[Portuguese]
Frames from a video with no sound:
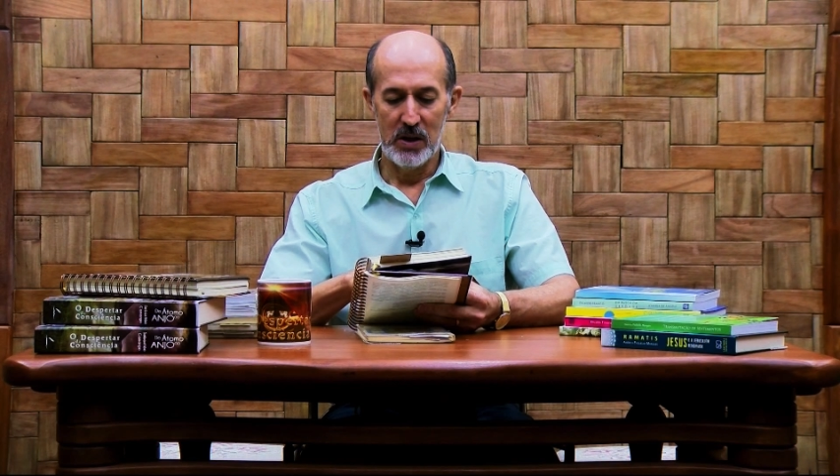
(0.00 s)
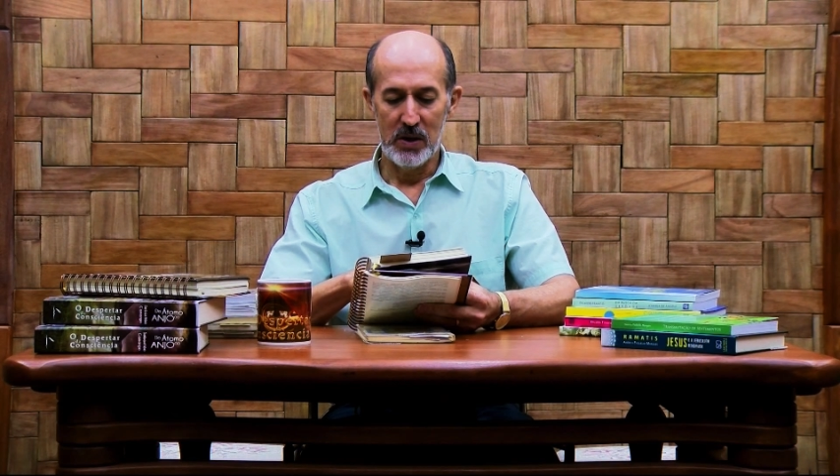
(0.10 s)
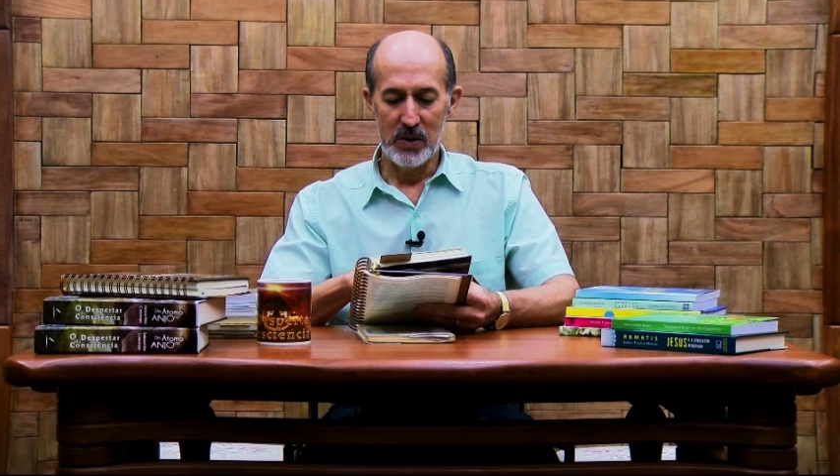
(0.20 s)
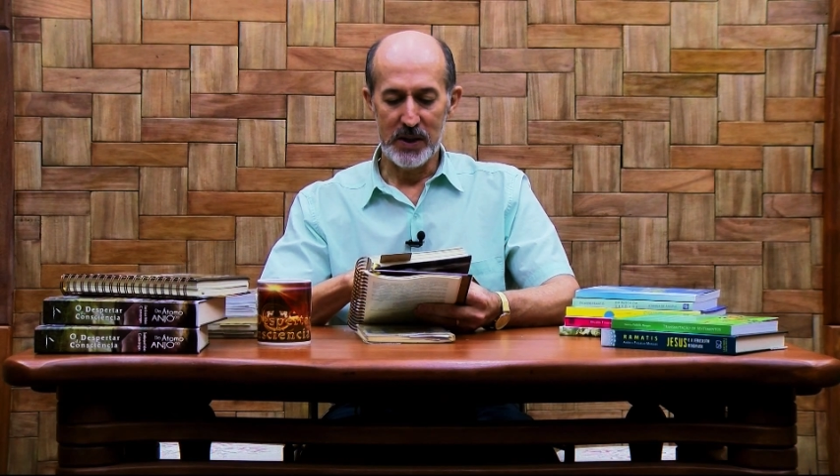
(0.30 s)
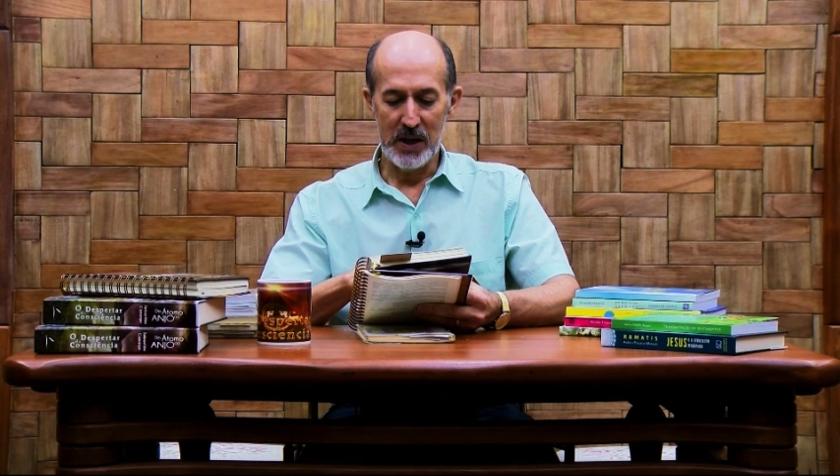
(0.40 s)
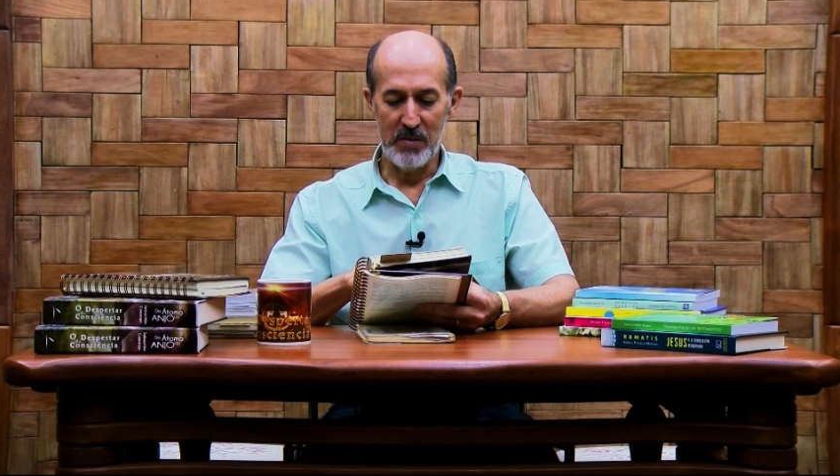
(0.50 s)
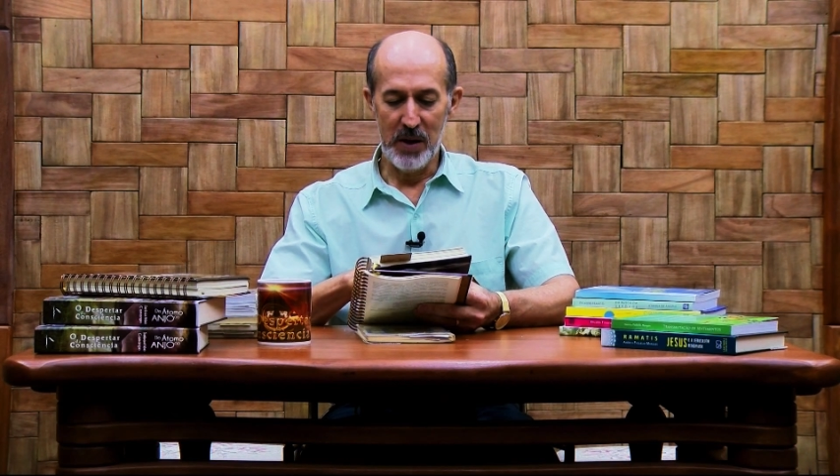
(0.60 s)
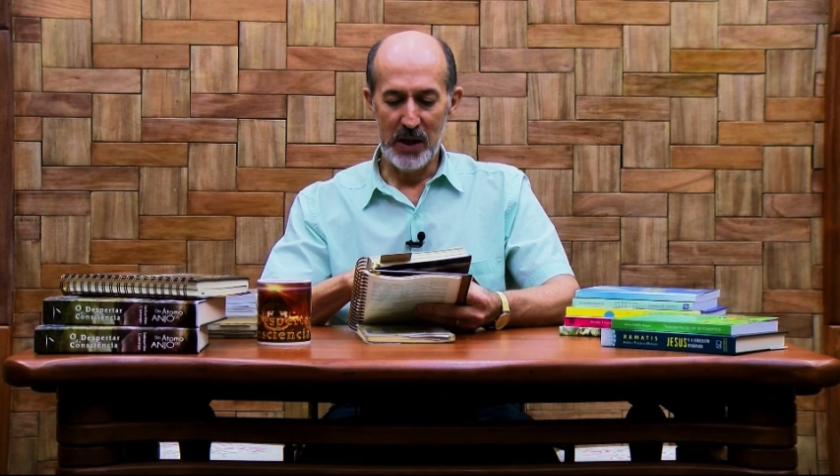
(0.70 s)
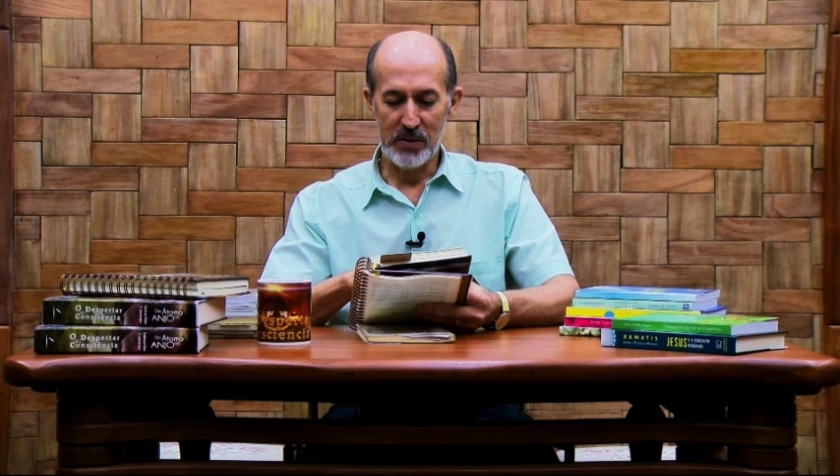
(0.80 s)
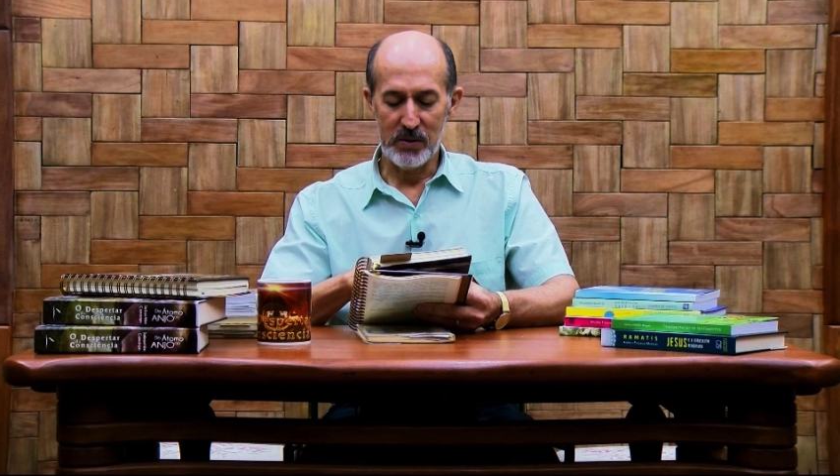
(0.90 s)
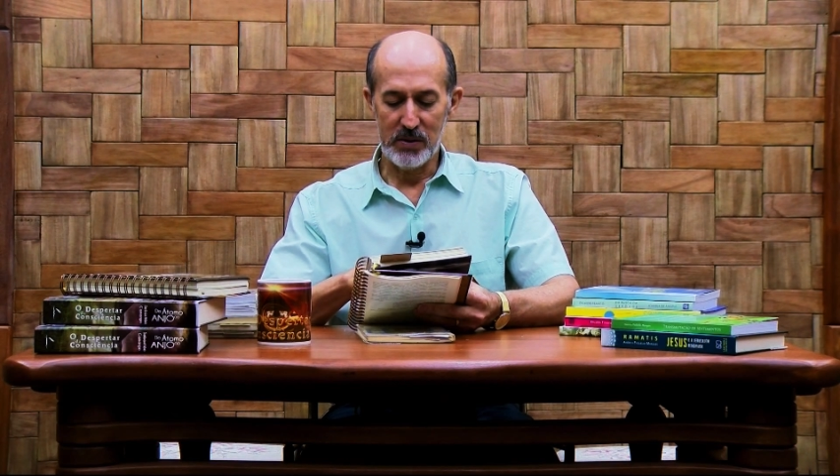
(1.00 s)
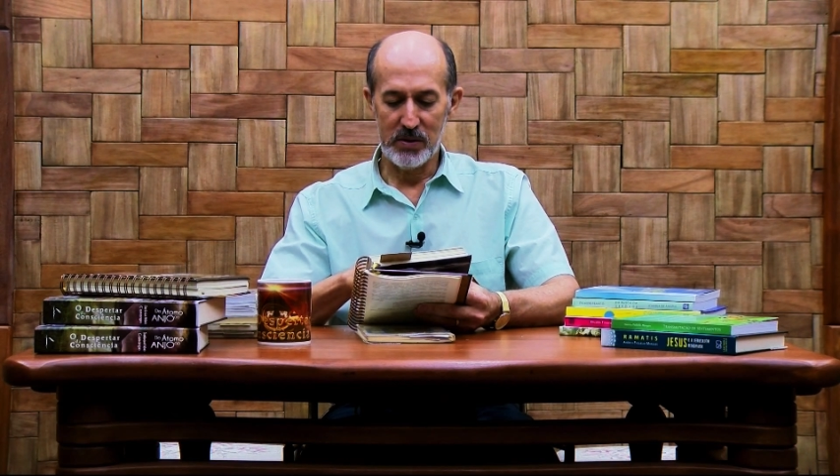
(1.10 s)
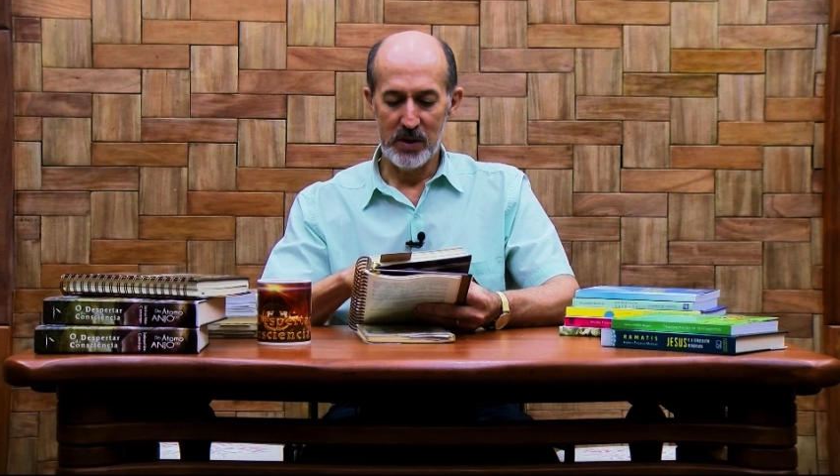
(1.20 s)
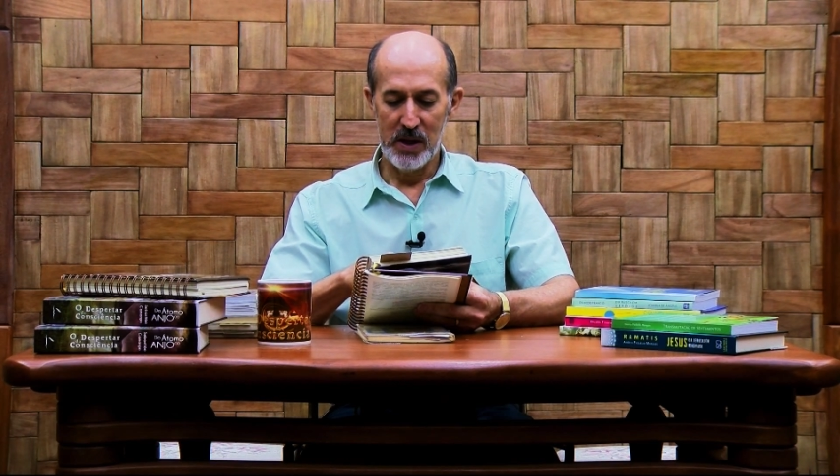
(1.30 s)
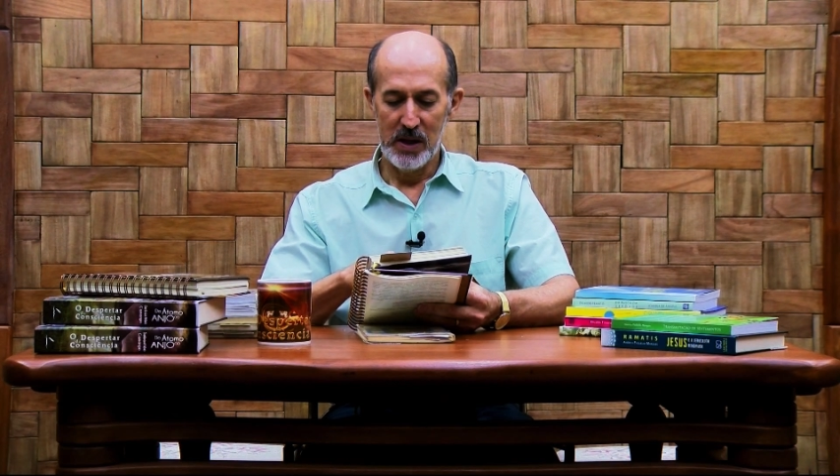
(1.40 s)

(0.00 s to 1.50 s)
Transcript: nos alimentos